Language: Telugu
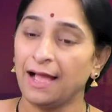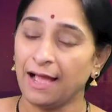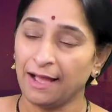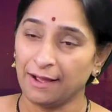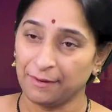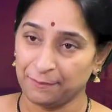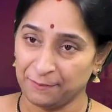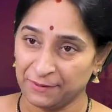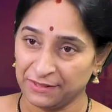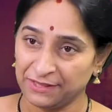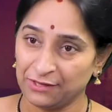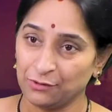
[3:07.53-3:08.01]
ఆ
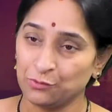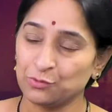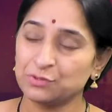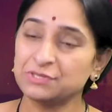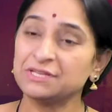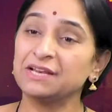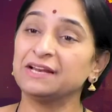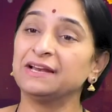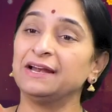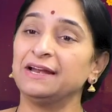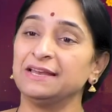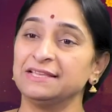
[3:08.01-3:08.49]
పది
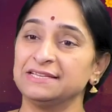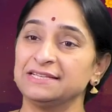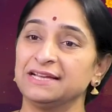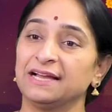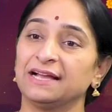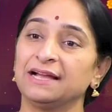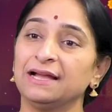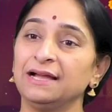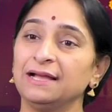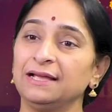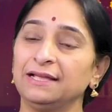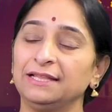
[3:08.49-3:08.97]
రోజులు
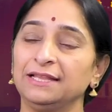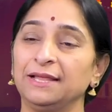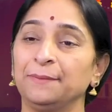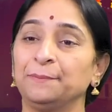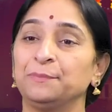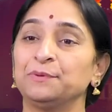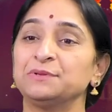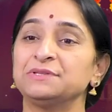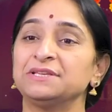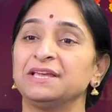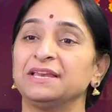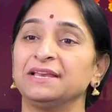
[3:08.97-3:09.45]
గడిచాక ఇది
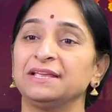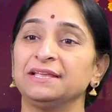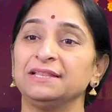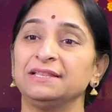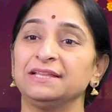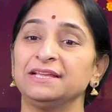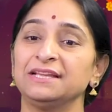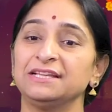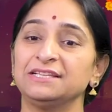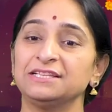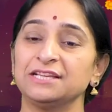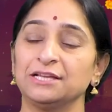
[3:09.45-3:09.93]
ఎప్పుడు
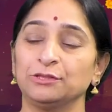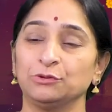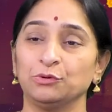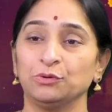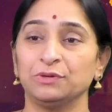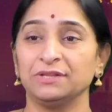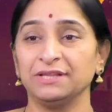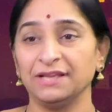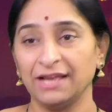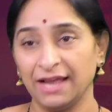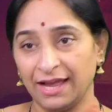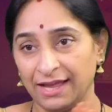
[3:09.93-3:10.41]
జరిగింది
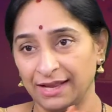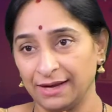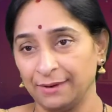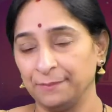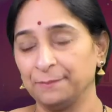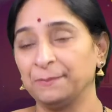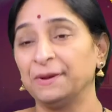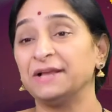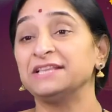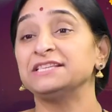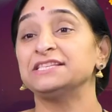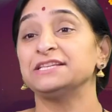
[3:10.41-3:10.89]
చతుర్థి అయిన
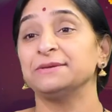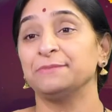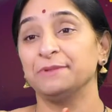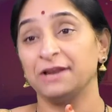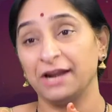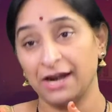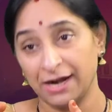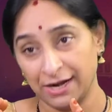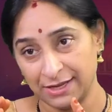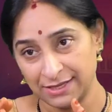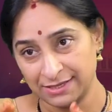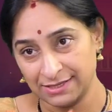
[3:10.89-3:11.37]
పంచమి
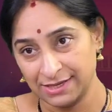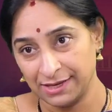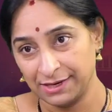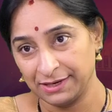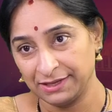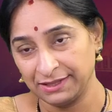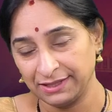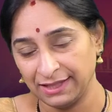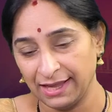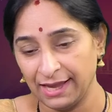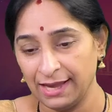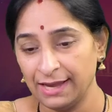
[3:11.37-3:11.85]
నాడు
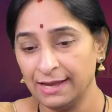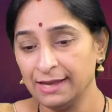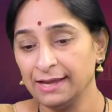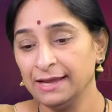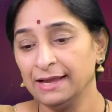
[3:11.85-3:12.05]
జరిగితే